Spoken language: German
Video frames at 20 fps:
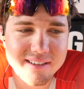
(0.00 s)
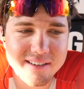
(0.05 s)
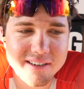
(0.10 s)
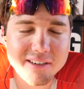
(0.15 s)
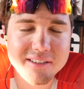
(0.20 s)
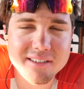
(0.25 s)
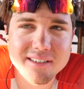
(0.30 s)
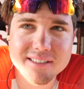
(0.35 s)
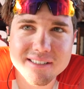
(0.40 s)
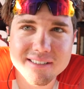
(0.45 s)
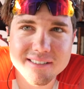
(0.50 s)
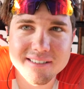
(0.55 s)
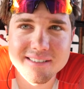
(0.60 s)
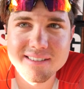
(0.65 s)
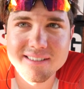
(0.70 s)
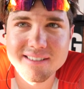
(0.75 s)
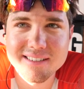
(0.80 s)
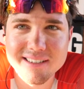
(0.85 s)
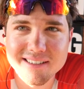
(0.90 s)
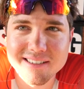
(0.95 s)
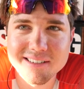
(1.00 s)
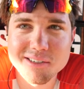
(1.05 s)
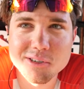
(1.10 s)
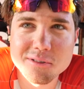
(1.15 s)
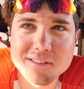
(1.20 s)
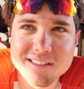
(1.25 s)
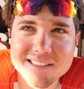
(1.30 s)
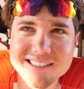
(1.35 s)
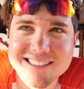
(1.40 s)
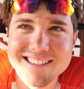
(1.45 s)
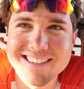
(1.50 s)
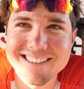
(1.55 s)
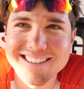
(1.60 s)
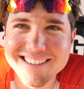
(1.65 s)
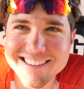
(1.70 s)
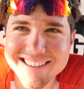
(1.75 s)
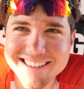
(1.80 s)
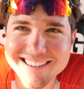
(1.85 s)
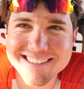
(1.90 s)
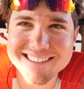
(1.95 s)
Nein, also ich hatte Glück, dass
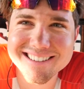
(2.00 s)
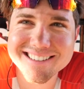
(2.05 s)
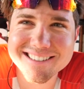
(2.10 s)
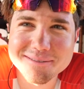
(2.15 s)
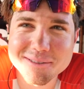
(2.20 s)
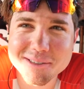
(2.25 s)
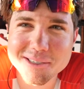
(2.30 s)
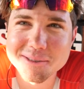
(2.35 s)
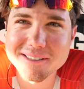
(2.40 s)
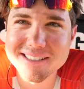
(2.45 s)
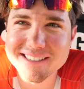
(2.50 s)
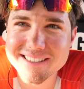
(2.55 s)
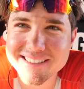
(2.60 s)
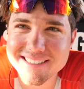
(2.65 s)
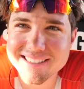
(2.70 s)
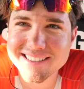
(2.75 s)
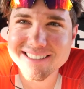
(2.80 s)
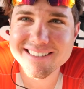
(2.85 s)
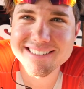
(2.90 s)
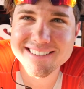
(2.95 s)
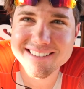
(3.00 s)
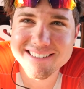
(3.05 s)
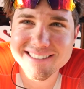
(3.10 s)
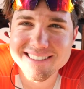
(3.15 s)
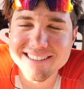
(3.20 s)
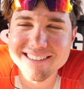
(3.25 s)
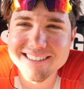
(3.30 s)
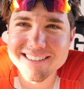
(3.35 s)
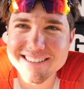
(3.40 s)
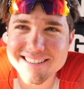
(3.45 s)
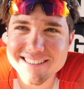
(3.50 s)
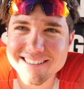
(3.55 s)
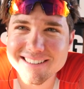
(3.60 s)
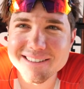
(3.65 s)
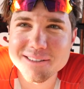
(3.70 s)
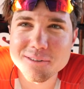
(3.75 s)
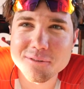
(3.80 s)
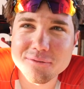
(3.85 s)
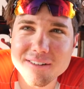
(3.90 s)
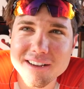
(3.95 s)
das am Schluss äh,
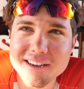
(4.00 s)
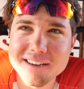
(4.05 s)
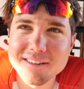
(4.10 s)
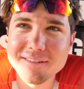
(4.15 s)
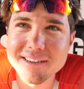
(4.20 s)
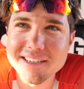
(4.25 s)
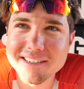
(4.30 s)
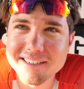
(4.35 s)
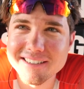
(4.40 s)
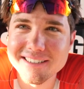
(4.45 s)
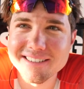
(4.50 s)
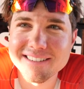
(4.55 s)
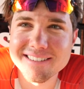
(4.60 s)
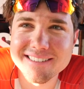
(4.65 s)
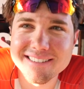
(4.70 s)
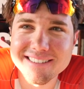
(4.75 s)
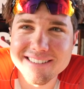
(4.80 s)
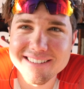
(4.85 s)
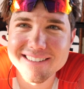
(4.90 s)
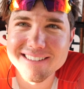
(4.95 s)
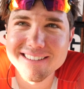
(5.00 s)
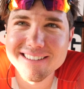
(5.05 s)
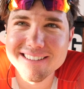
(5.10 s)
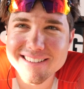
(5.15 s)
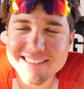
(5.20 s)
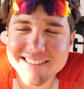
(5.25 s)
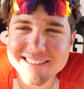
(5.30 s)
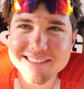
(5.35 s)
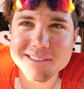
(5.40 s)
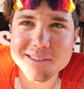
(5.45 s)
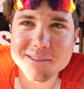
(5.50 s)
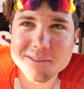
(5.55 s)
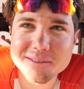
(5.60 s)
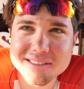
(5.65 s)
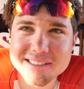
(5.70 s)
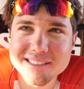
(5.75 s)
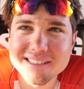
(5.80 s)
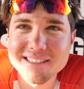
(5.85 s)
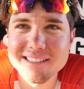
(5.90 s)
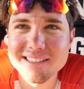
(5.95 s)
noch flach war. So
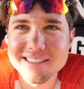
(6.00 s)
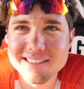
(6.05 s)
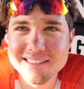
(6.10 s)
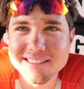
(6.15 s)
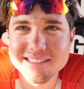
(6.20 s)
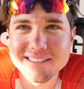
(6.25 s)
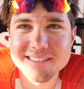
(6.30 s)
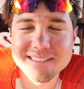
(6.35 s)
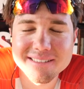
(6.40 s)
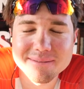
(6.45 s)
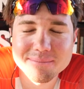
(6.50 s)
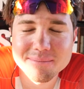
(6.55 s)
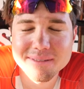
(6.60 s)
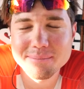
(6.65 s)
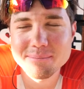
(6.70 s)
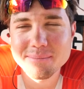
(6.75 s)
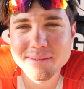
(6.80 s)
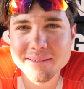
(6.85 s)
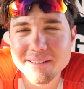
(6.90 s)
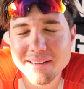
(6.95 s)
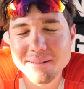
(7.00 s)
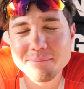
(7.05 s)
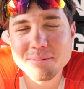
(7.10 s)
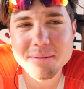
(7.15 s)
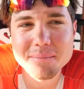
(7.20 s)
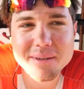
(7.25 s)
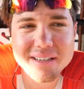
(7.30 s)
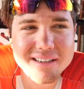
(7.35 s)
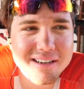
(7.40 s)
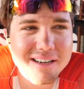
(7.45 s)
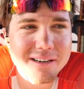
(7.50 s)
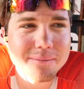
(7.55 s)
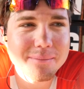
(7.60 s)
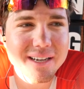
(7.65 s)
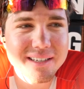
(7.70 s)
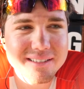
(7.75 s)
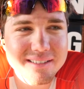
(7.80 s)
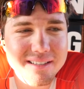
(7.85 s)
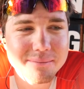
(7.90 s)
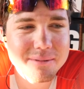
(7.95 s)
konnte ich bin, habe
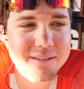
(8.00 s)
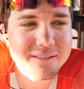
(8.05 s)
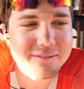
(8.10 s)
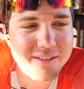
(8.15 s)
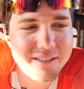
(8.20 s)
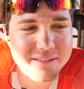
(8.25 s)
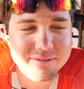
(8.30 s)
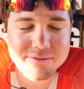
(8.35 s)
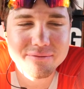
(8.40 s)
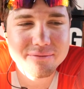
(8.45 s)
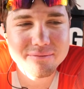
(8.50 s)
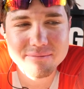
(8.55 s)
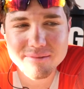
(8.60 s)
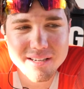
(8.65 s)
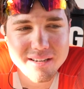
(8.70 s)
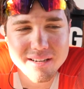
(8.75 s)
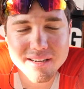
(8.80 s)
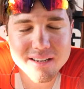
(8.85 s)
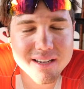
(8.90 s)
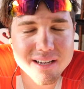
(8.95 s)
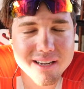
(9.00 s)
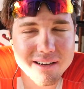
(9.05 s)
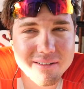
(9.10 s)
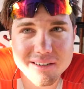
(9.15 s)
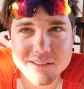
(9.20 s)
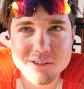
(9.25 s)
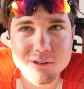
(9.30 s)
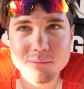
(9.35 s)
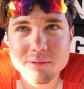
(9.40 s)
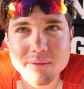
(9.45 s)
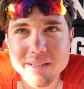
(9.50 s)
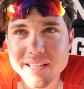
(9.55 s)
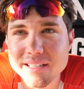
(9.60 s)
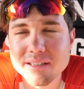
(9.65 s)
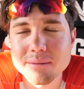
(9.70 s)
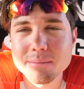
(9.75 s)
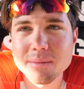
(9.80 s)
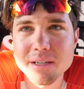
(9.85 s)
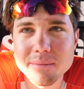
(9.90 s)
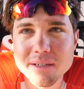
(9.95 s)
mitgearbeitet, aber wir war
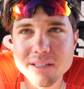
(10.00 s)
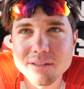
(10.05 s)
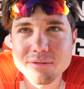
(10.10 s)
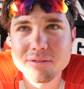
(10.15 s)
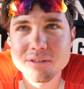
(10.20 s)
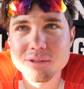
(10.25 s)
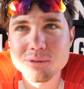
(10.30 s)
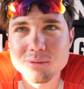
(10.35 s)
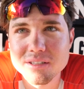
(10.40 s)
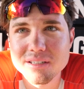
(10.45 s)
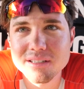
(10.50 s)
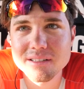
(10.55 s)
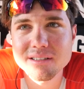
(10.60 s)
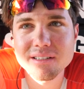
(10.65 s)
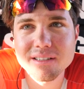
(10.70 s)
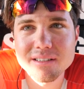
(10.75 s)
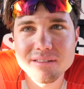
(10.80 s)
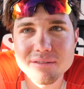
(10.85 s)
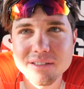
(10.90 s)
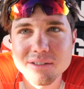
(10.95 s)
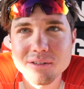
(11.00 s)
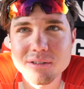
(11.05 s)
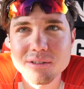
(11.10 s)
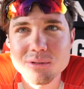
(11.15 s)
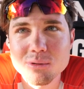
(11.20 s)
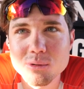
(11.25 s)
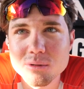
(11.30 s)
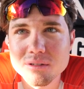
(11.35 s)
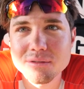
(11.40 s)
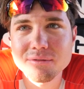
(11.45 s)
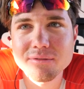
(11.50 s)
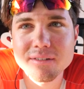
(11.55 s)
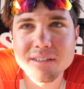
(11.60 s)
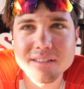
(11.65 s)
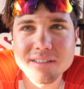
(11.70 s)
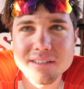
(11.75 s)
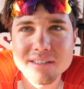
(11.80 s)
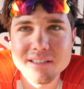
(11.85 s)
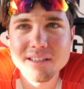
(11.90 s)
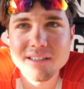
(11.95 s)
komplett am Limit, versucht halt irgendwie noch
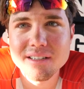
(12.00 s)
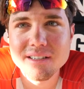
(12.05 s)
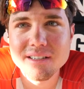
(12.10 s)
durchzufahren.